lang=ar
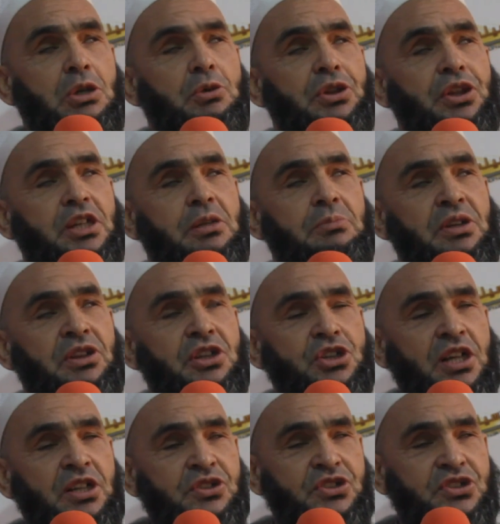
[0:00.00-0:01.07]
وتحكم ذي
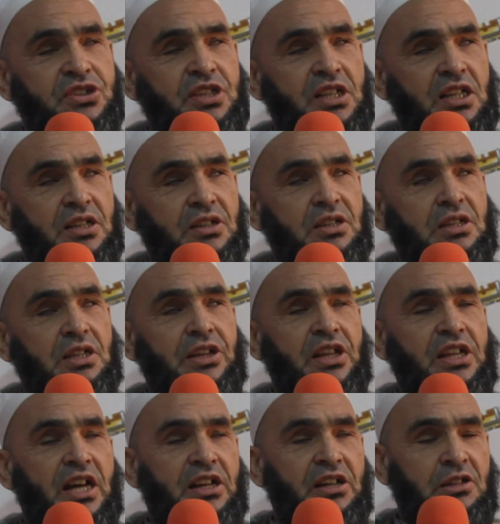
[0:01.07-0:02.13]
شهر ستة
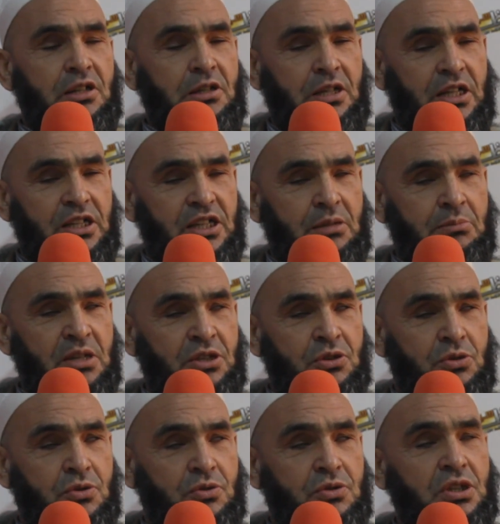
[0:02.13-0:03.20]
هذا يعرن
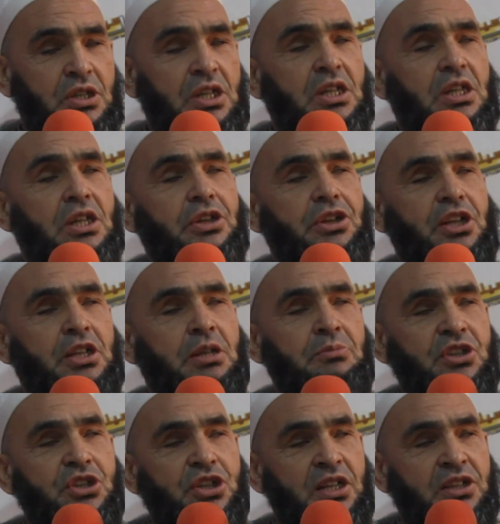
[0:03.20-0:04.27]
لاكريمينو الحكم
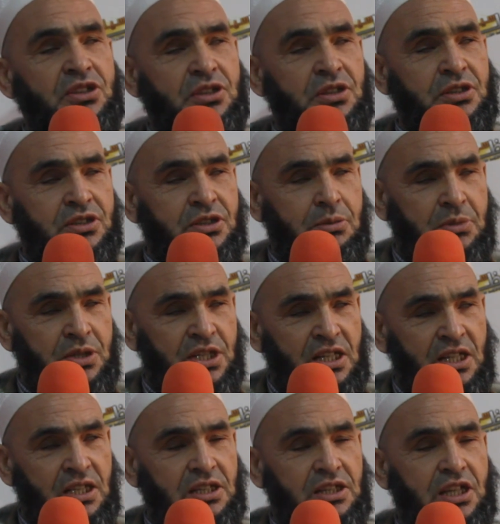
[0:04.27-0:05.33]
ذي شحال من
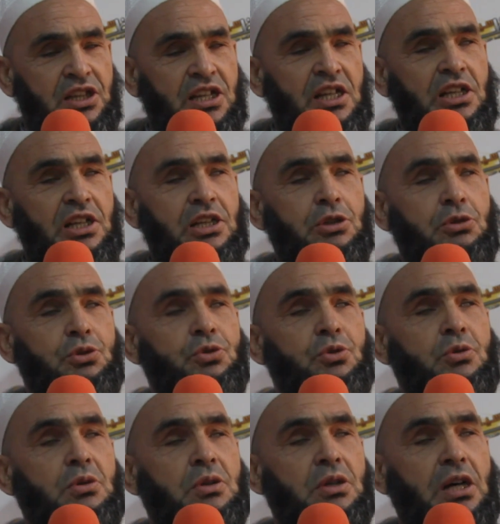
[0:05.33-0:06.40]
ثمانية كذلك
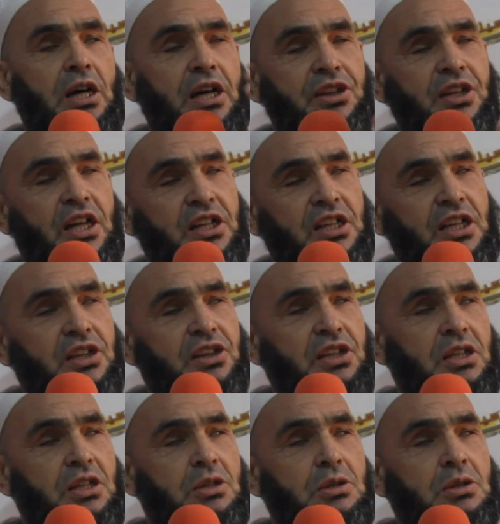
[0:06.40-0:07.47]
ركضوا أقدغار
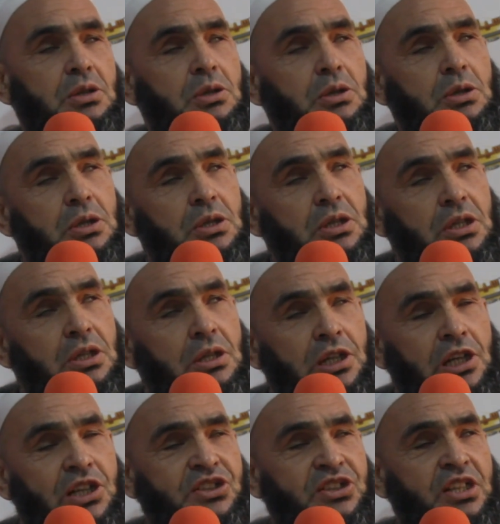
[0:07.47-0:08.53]
قاضي
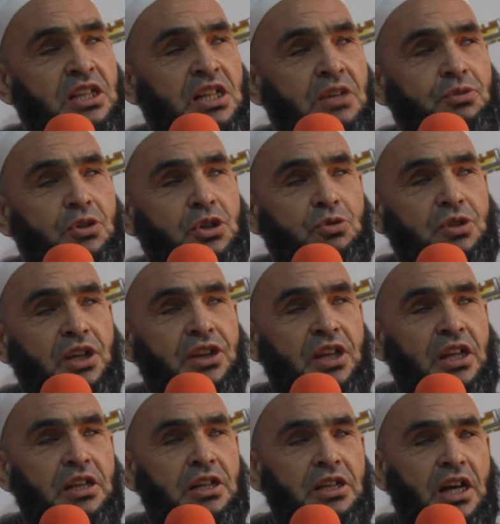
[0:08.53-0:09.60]
الاستئناف ويقاد
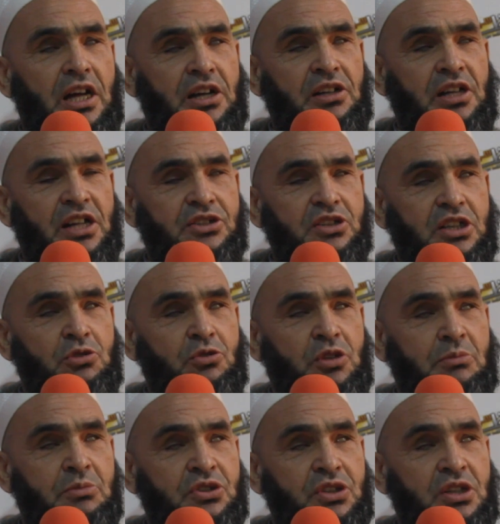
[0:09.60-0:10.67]
يا نار زقين
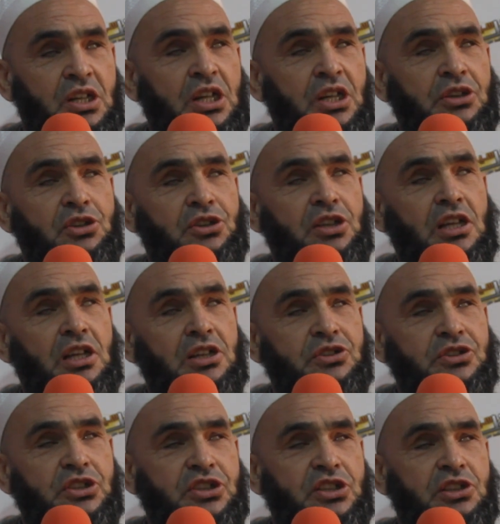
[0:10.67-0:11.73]
العماسي تتا
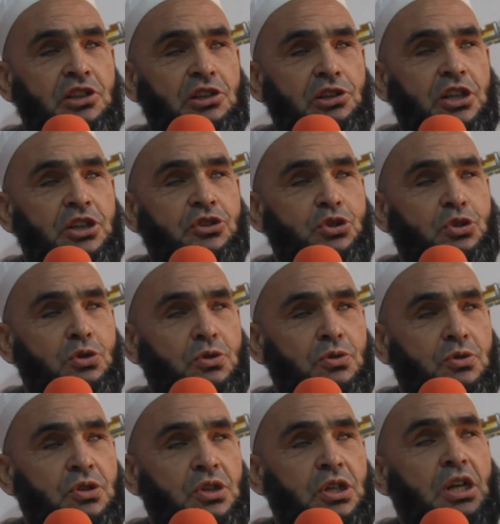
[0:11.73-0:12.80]
سي سيدنا الله ينصرو
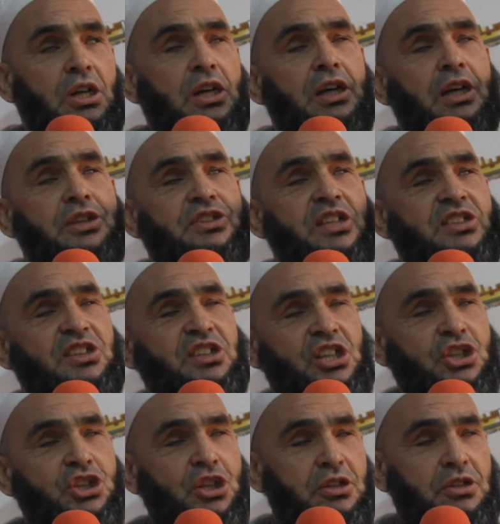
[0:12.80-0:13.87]
قال زاسي
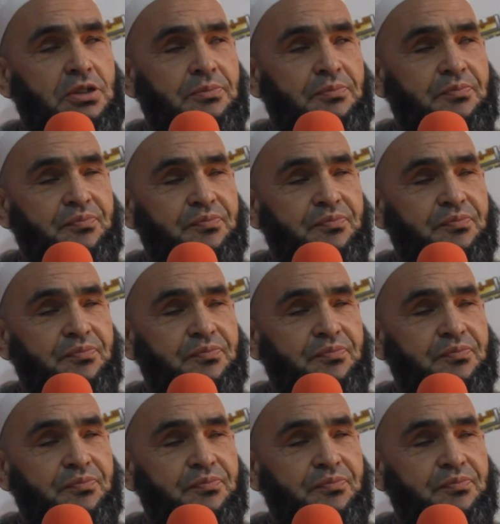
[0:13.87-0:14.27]
تعيشخ